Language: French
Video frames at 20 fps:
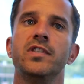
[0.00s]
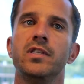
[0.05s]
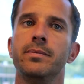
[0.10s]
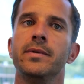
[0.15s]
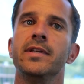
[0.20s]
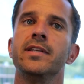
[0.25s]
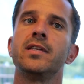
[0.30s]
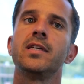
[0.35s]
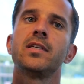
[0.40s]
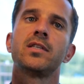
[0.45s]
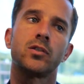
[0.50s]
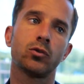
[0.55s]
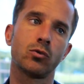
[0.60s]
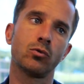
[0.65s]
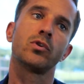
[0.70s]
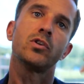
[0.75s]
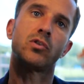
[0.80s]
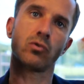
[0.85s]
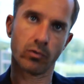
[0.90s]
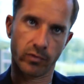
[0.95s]
visibilité, c'est
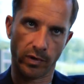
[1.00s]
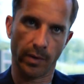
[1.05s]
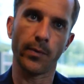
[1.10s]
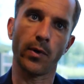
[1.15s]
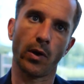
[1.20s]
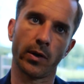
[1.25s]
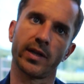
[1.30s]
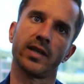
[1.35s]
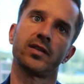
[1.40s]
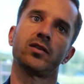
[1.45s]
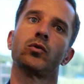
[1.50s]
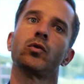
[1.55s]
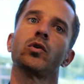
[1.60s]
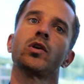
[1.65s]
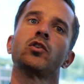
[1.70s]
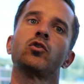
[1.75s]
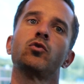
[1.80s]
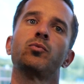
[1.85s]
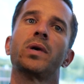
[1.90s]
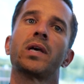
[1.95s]
ceux qui sont vraiment dans la
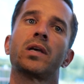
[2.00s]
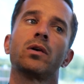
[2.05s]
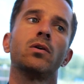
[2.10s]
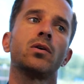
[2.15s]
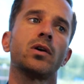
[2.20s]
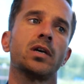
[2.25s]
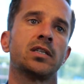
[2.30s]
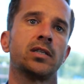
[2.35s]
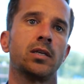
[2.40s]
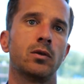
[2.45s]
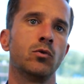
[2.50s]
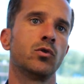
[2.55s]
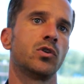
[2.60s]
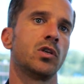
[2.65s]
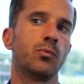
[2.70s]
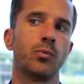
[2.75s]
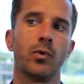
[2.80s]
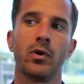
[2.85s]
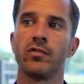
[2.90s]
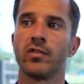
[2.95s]
catégorie supérieure et c'est eux
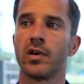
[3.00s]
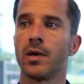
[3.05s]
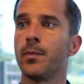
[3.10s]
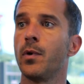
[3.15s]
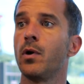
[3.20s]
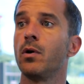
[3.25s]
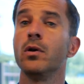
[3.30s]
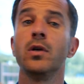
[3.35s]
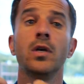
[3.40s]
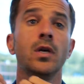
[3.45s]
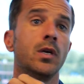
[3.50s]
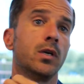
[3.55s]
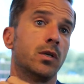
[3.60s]
qui peuvent vraiment